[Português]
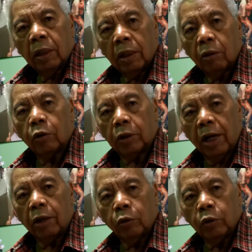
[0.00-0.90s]
eu
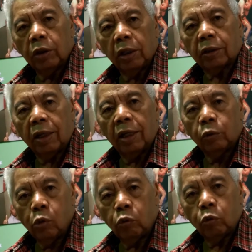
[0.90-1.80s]
quero um dia estar
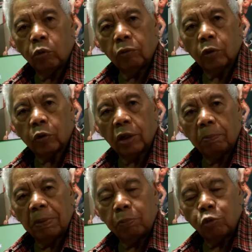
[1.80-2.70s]
junto com você
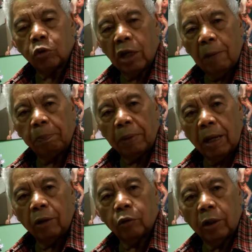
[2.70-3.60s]
para puxar
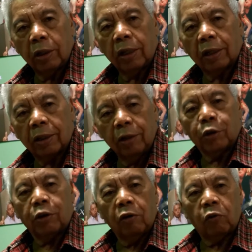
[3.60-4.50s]
aplauso aí.
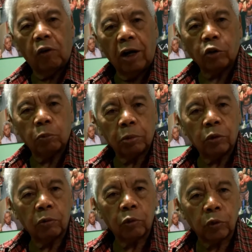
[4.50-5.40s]
Aquilo que eu faço para o
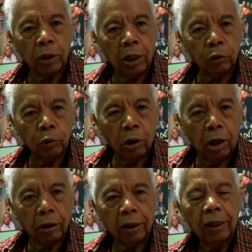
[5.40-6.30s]
Silvio Santos,
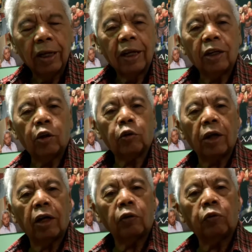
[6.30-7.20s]
Dori, eu
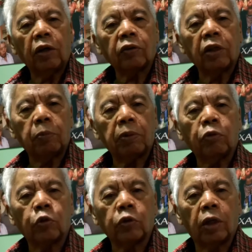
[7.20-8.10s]
quero fazer para
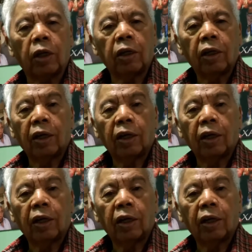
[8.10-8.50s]
você.